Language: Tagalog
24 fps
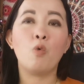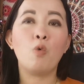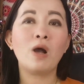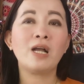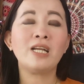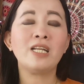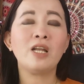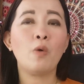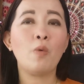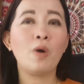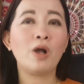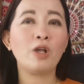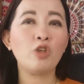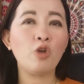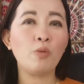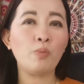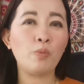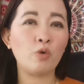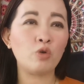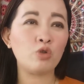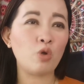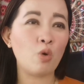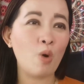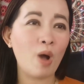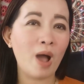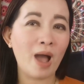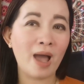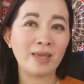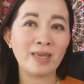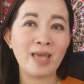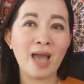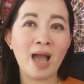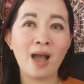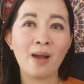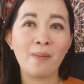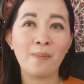Huwag na huwag nyo po itong
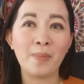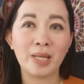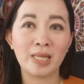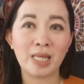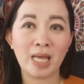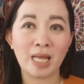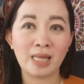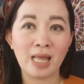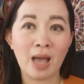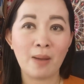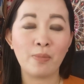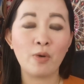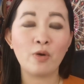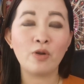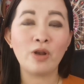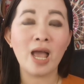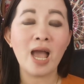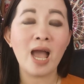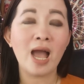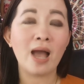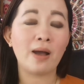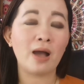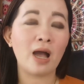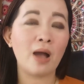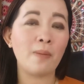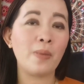hayaang matatapon ha.